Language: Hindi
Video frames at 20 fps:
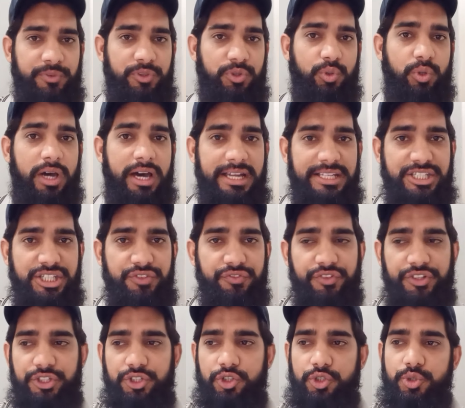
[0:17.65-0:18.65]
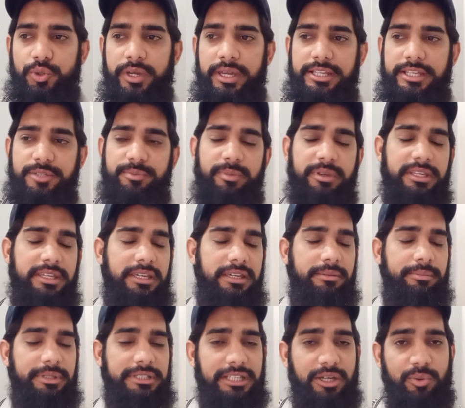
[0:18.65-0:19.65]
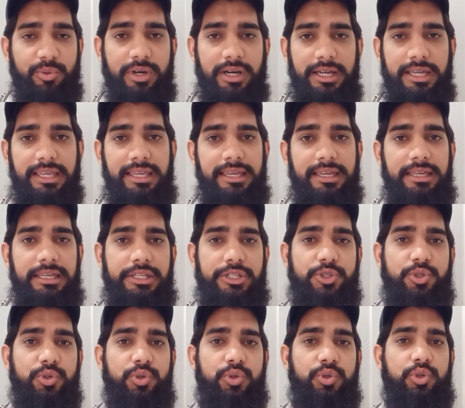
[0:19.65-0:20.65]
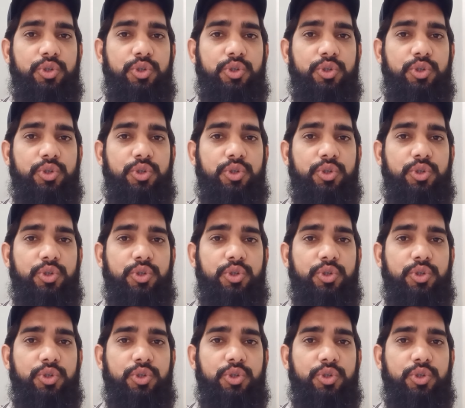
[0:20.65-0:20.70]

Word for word: तो आज की वीडियो जो है इसमें ये बताऊँगा कि जो